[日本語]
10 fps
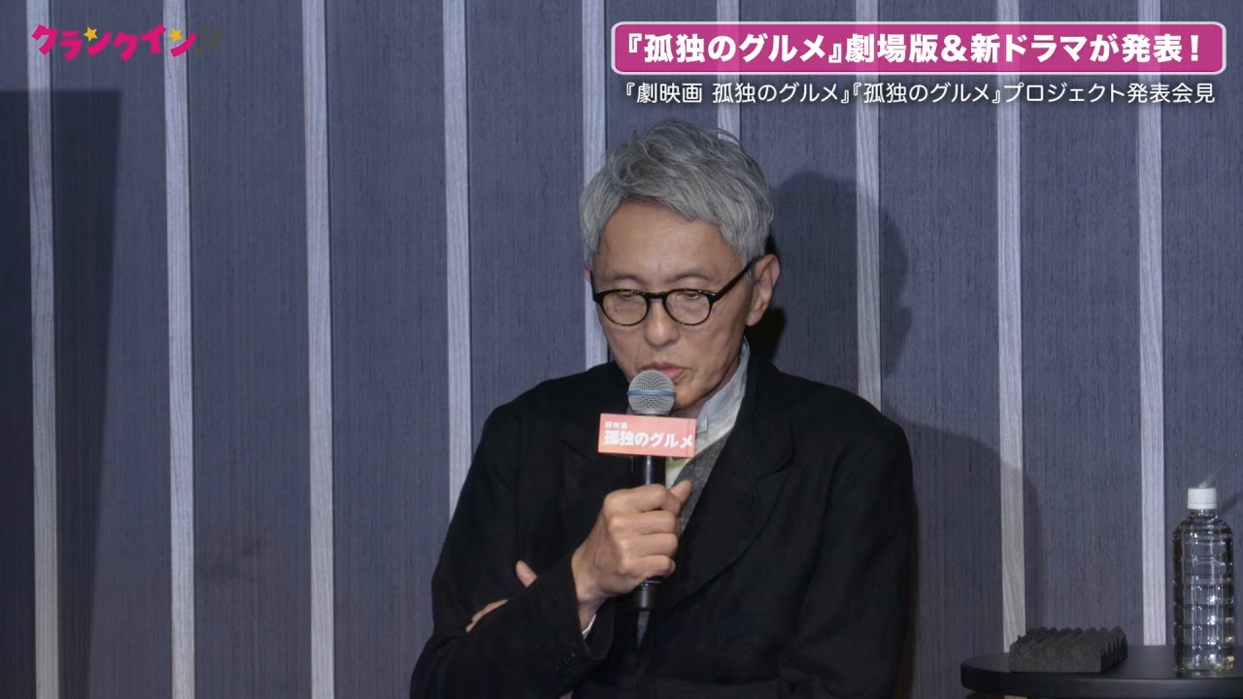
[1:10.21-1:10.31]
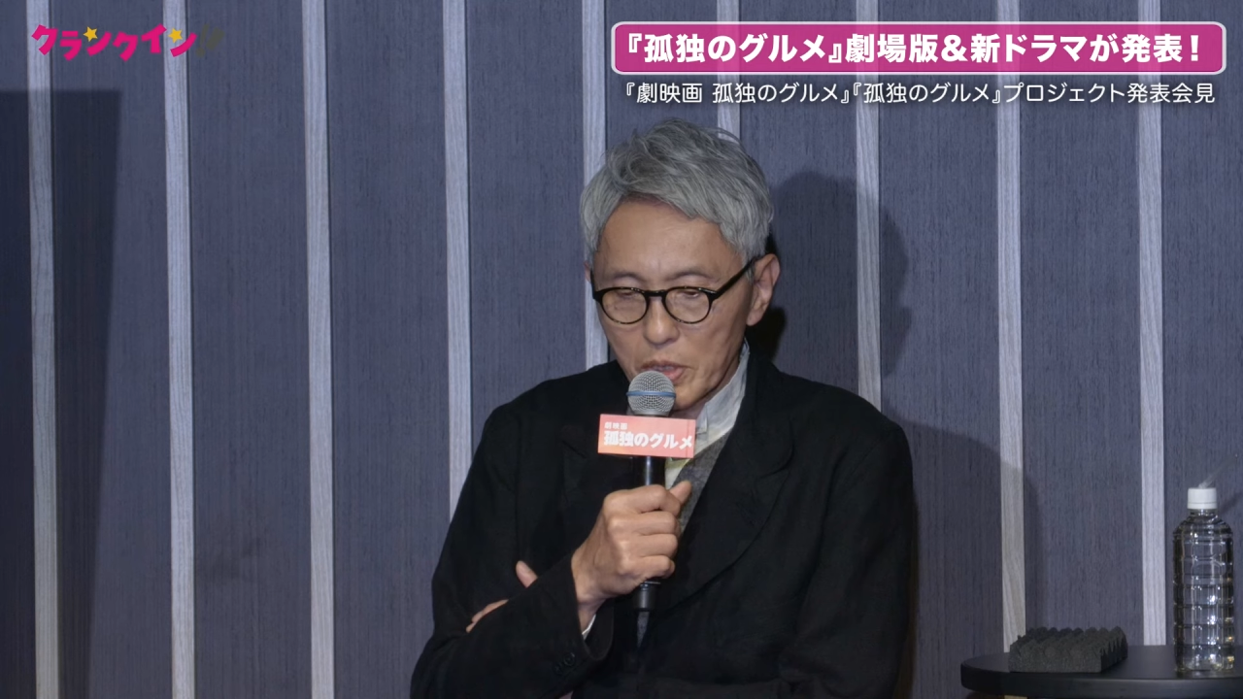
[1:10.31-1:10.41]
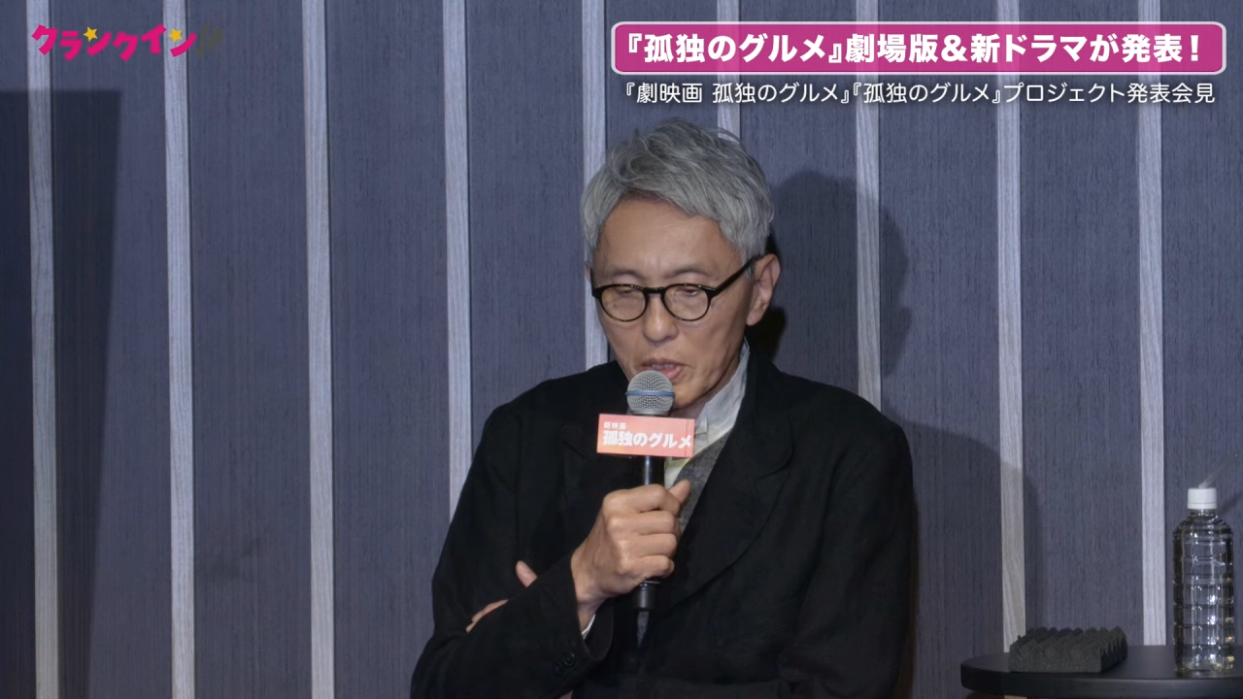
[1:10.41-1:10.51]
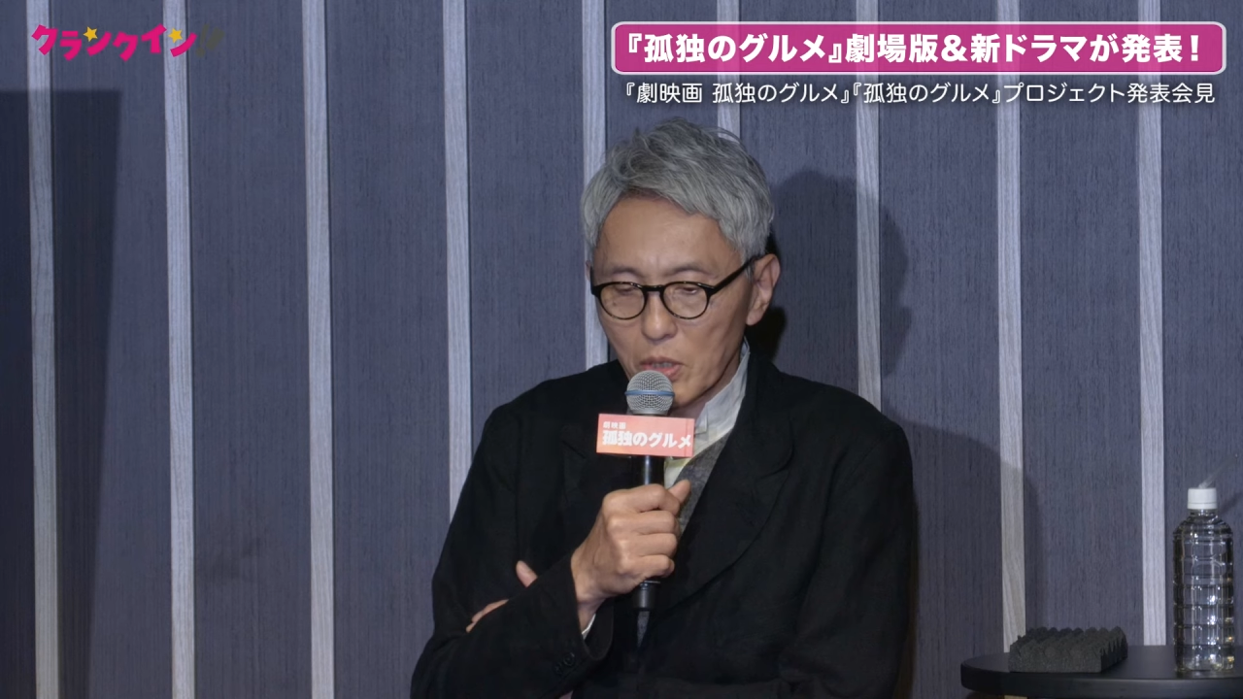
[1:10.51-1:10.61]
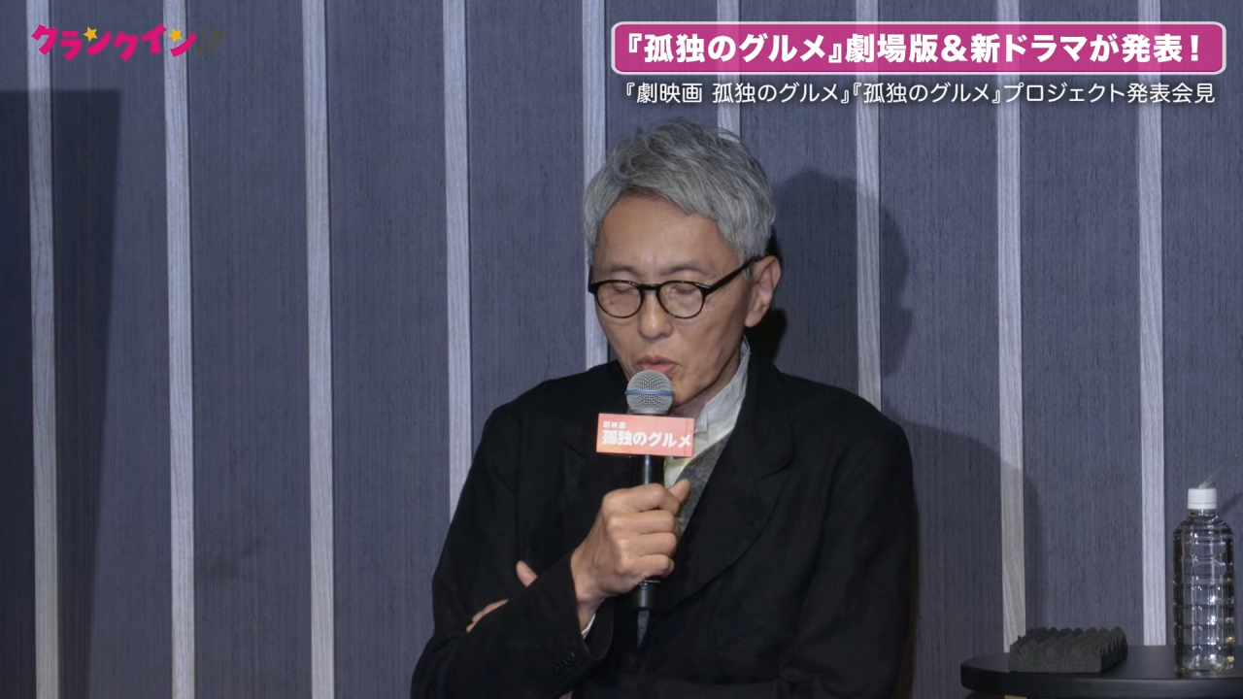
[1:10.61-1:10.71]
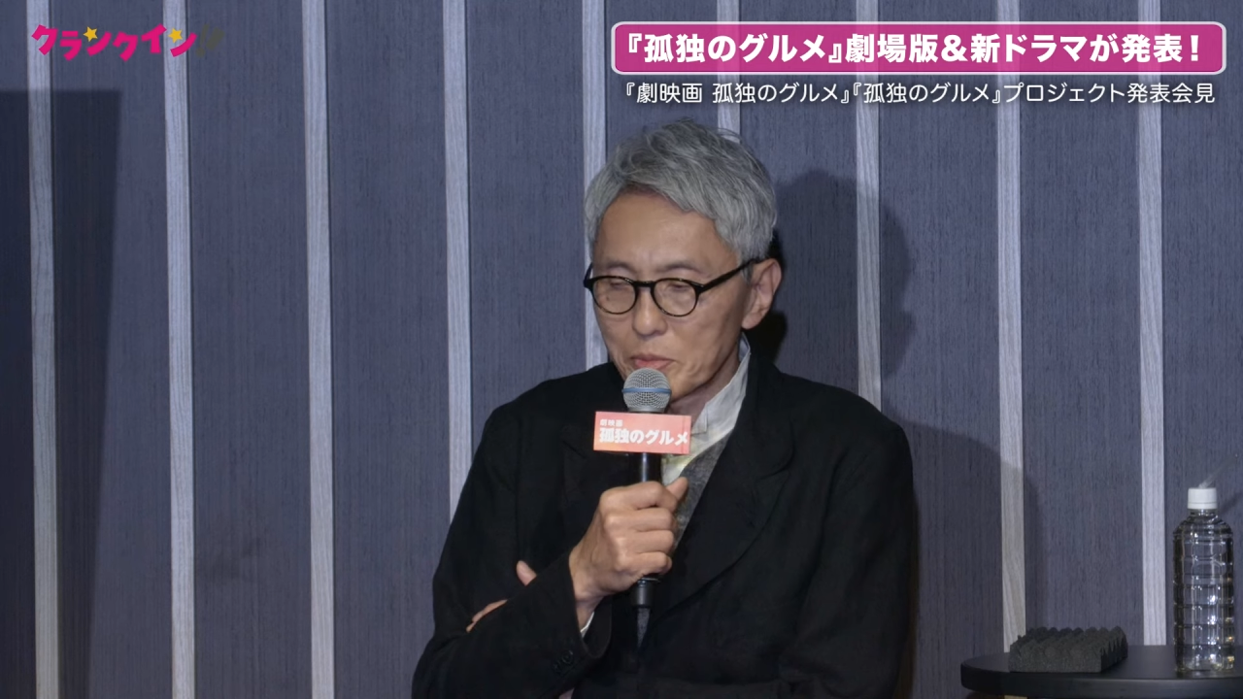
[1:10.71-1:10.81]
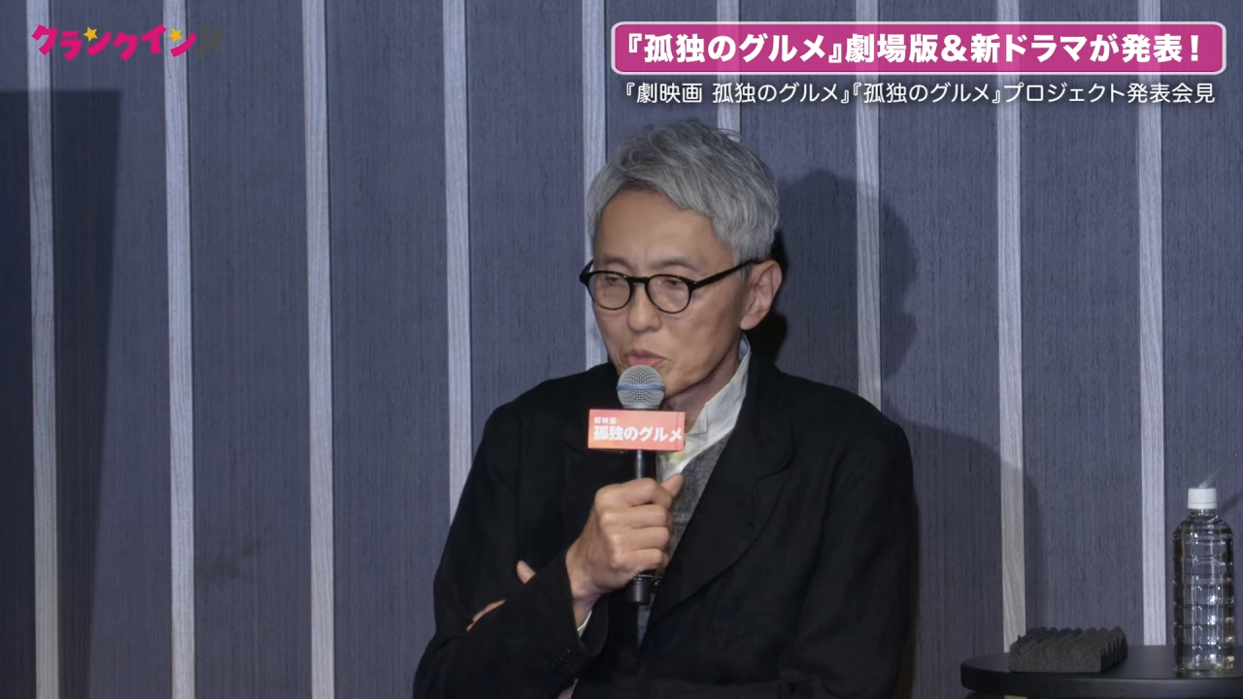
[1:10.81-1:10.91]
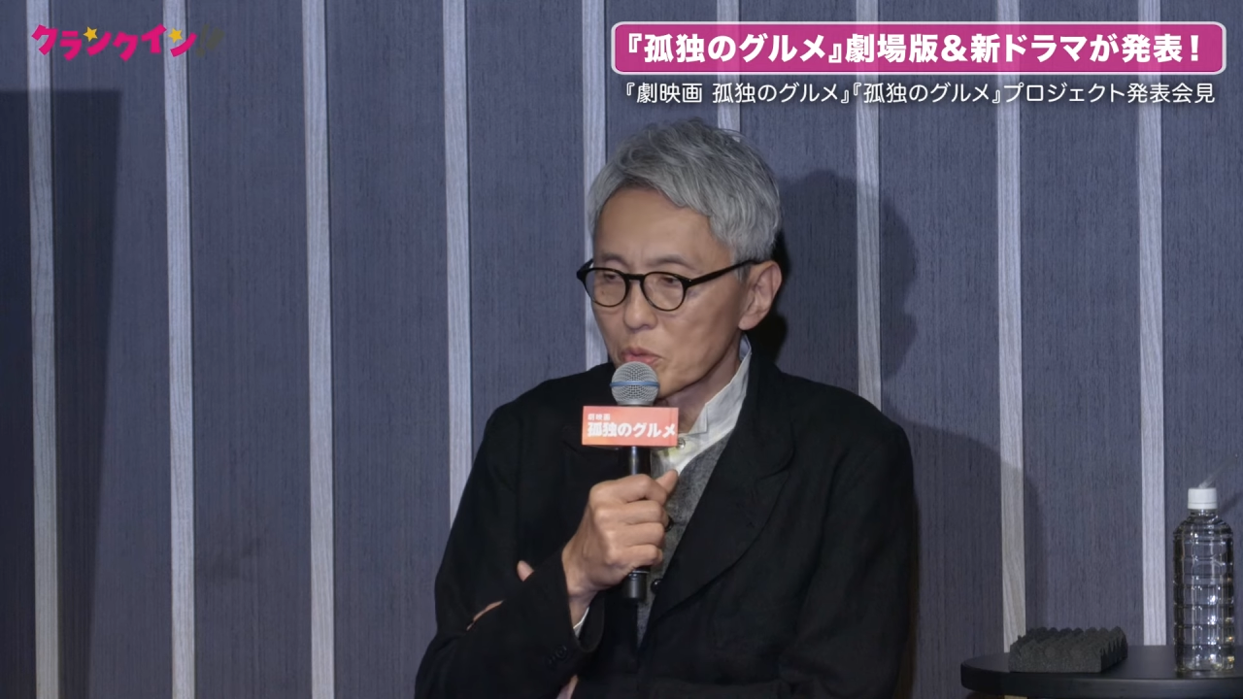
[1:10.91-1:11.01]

う成果を見